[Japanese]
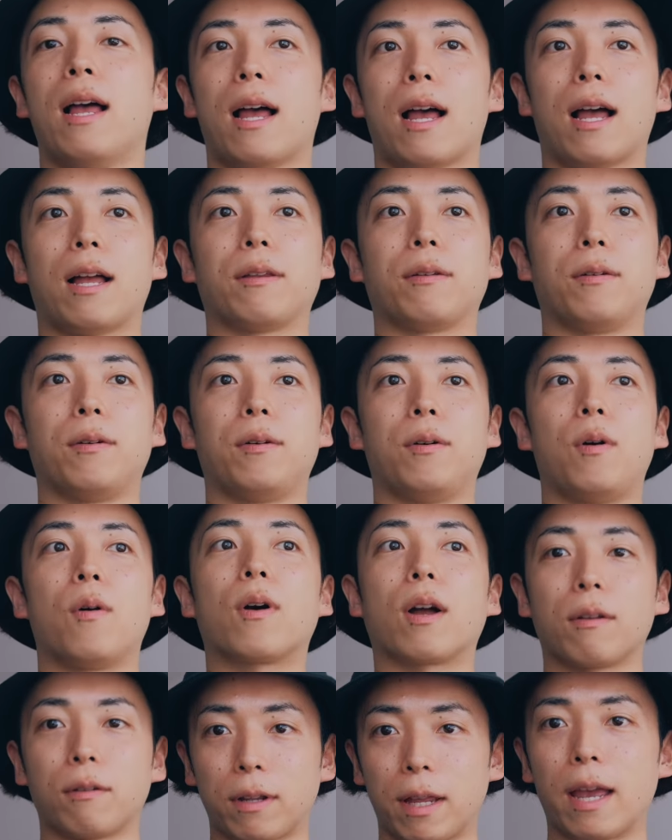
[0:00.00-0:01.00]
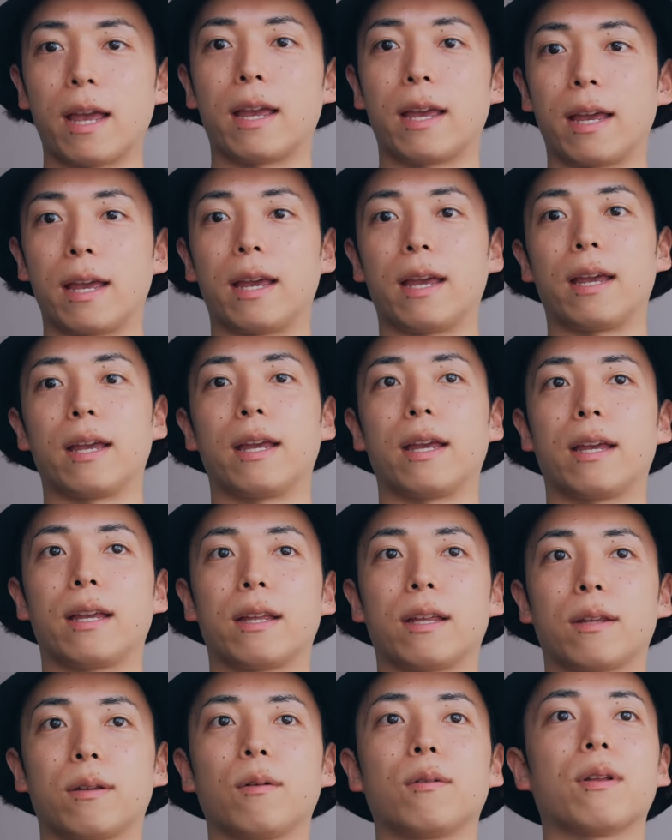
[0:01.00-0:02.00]
あの、他のね、
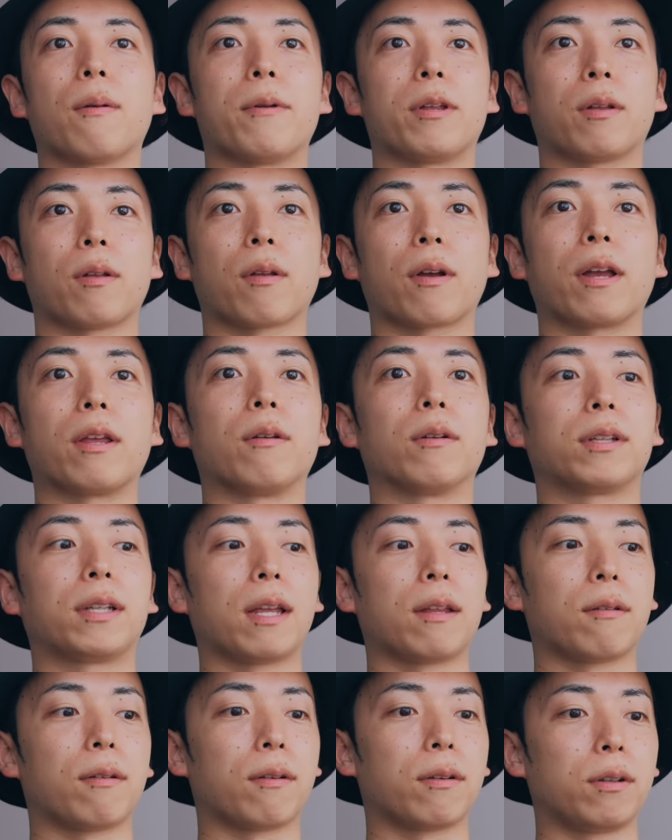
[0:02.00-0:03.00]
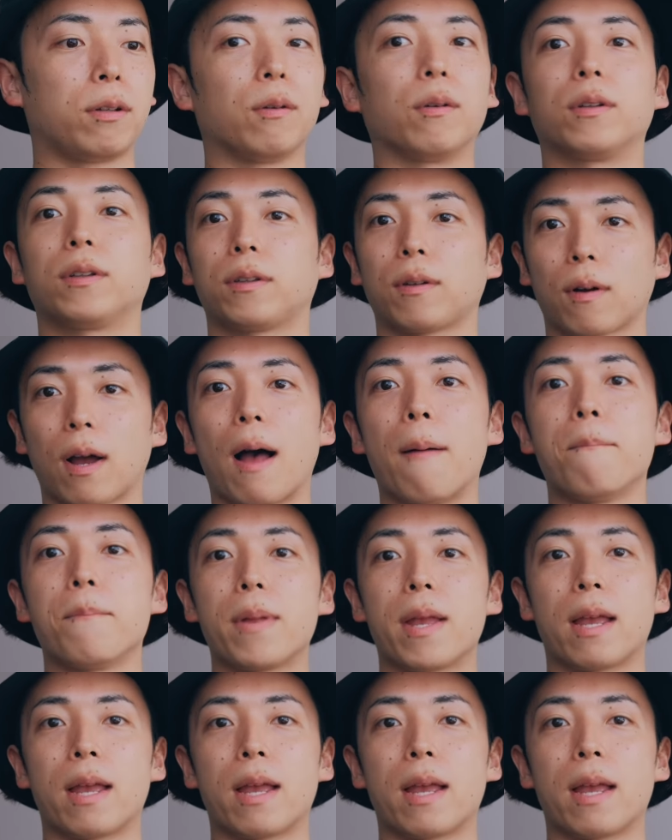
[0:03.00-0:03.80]
えー、トーナメントとか予選の様子とか、